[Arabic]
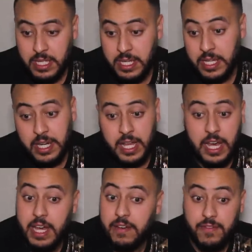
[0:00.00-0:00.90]
ان
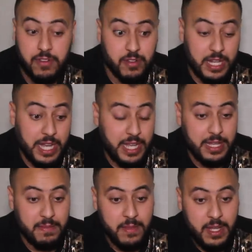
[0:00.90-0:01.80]
الله غفور
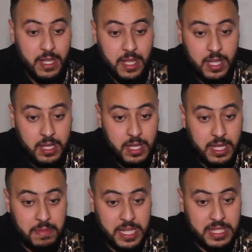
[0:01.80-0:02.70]
رحيم
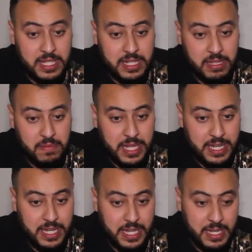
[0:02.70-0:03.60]
انا ما كنظنش
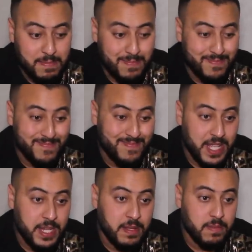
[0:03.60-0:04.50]
بانني
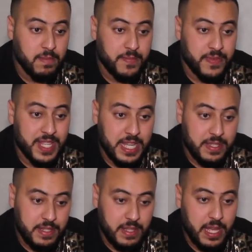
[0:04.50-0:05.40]
يعني
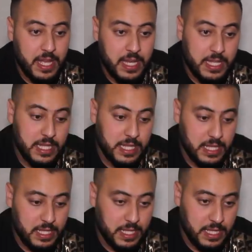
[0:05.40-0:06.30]

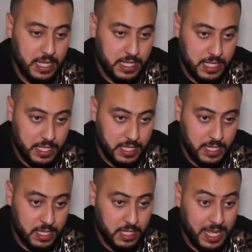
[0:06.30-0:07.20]
كنستاهل
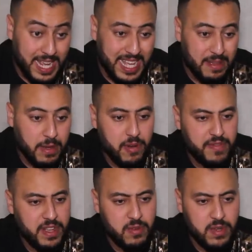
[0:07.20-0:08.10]
هاد راه كيبقاو
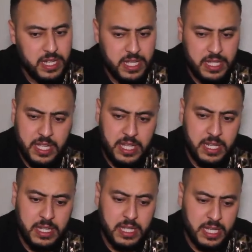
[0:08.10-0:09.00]
فيها
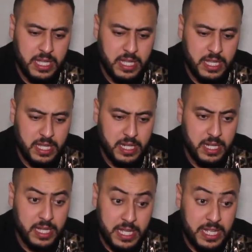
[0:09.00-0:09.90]
الوالدين اللي كي
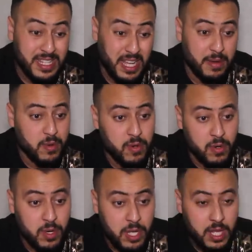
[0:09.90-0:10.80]
اللي كيتعبوا